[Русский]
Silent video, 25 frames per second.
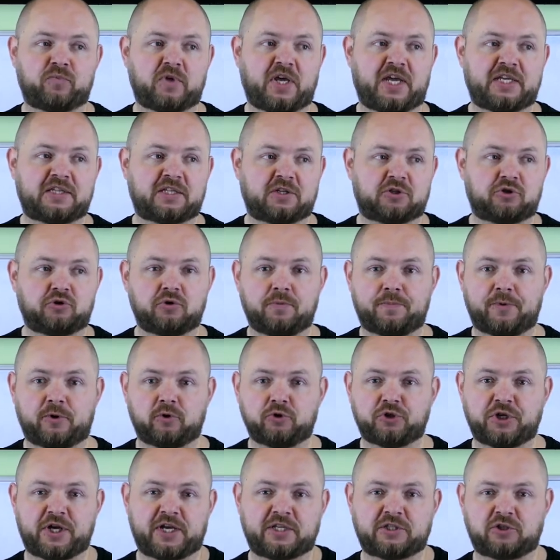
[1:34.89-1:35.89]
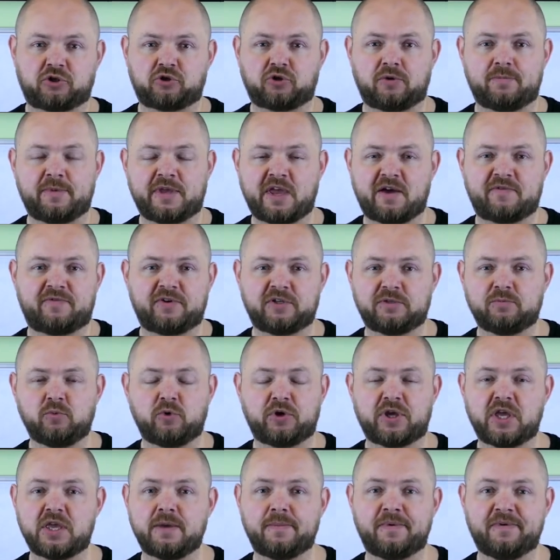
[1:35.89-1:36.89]
Это что, получается, что меня в
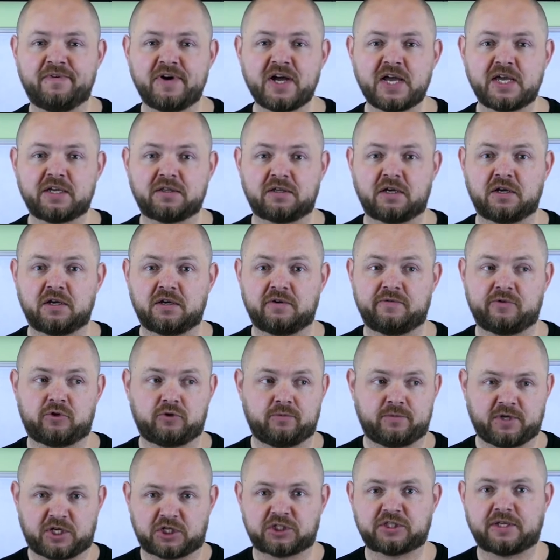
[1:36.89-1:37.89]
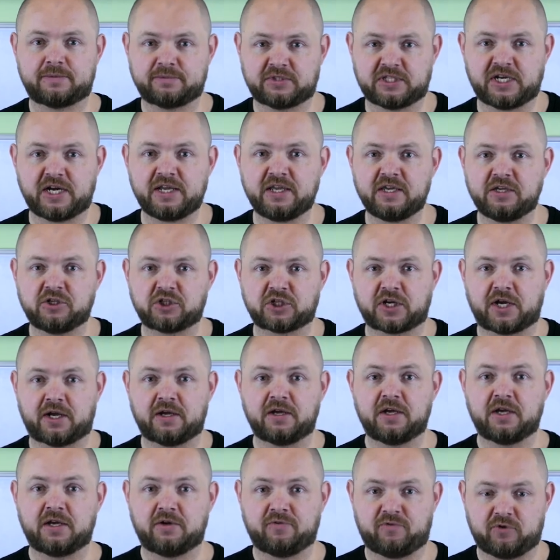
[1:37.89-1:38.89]
Фейсбуке не бывает? Ведь у меня же там
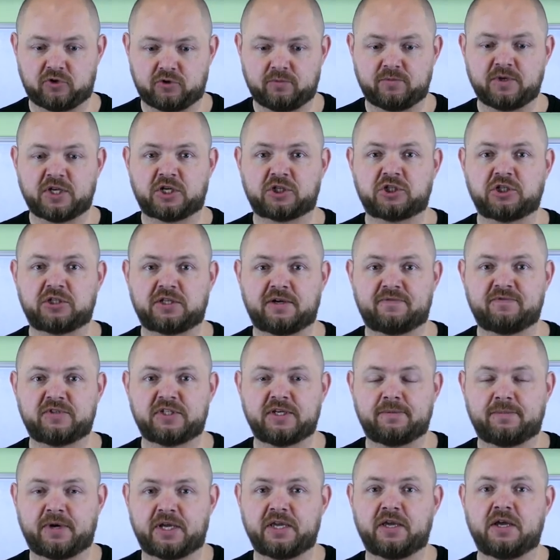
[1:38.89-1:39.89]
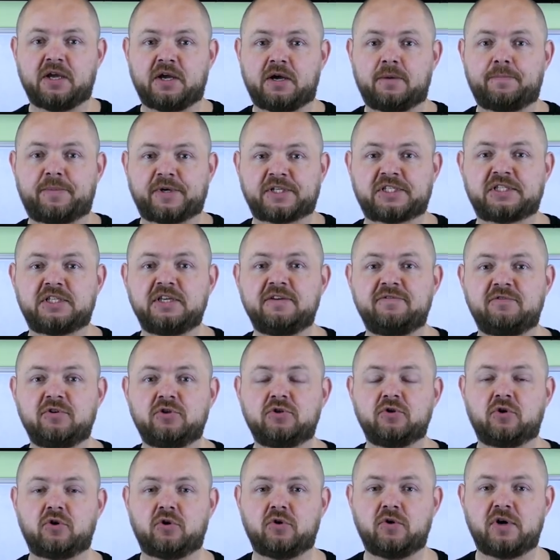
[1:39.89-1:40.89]
страничка. Ведь у меня же там все мои посты,
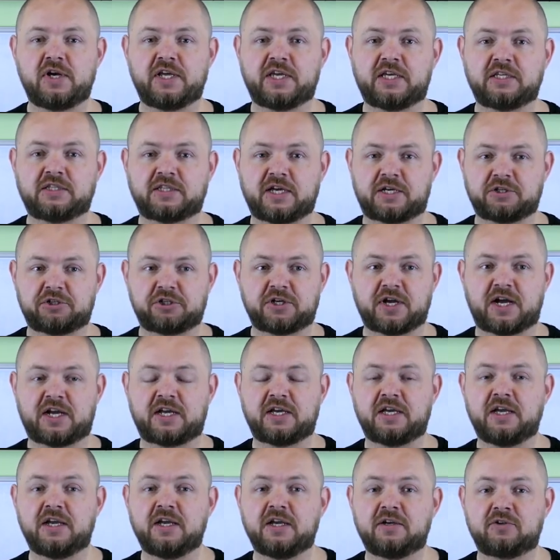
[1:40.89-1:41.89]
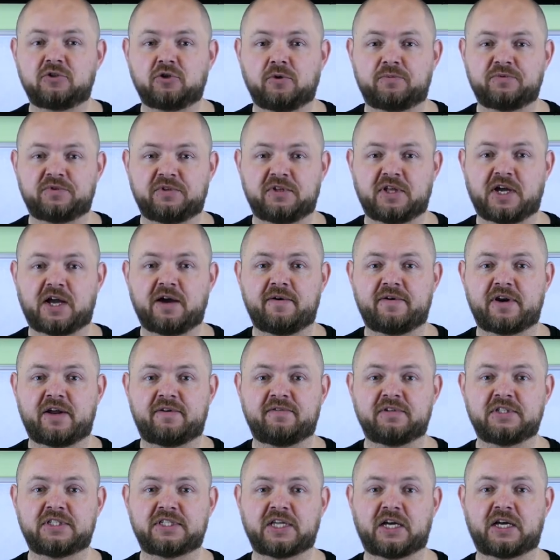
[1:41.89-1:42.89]
видеоролики, так же, как и, собственно
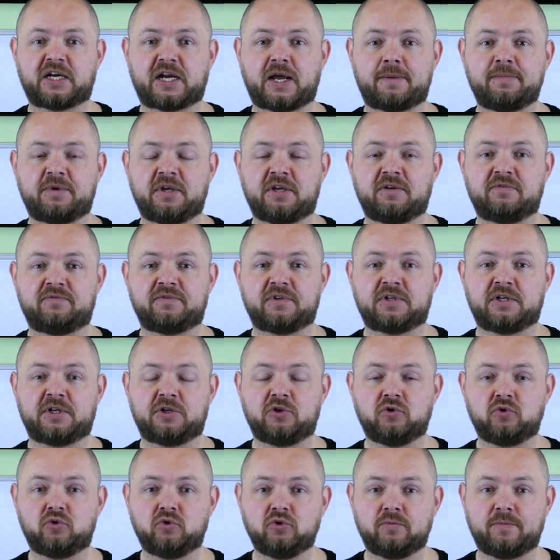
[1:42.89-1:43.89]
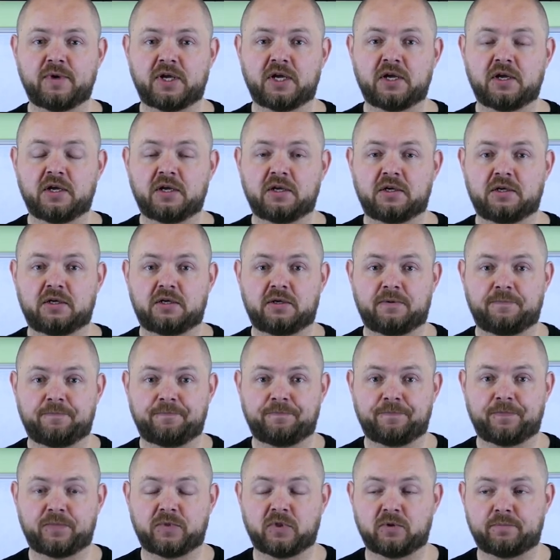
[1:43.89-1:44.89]
говоря, в Инстаграме и в Ютубе,
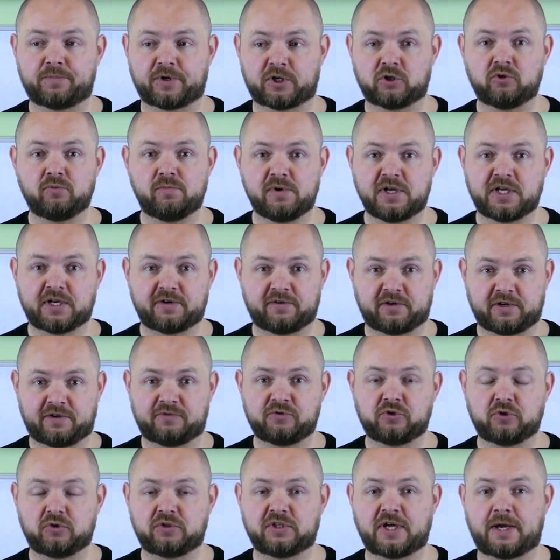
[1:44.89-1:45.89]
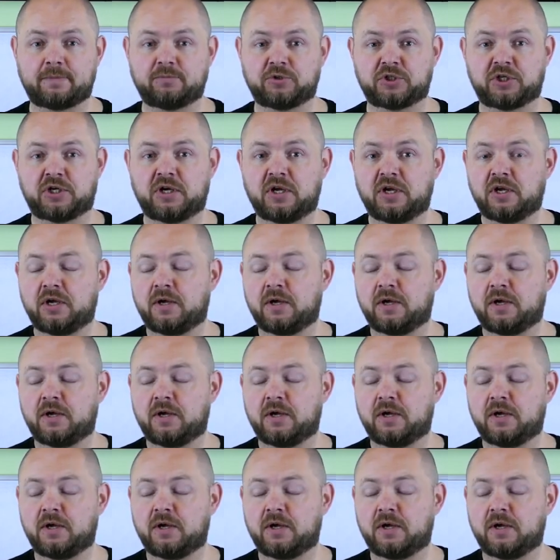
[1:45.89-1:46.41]
эм, продублировано все там же